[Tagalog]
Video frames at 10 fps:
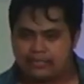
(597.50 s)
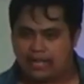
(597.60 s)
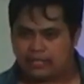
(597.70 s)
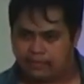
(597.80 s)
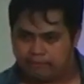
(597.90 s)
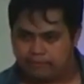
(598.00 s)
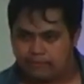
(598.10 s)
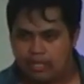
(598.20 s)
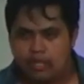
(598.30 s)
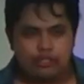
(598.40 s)
sa atin.
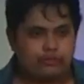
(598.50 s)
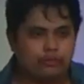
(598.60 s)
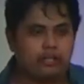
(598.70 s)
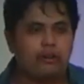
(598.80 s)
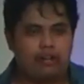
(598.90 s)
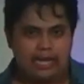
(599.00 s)
Sooner or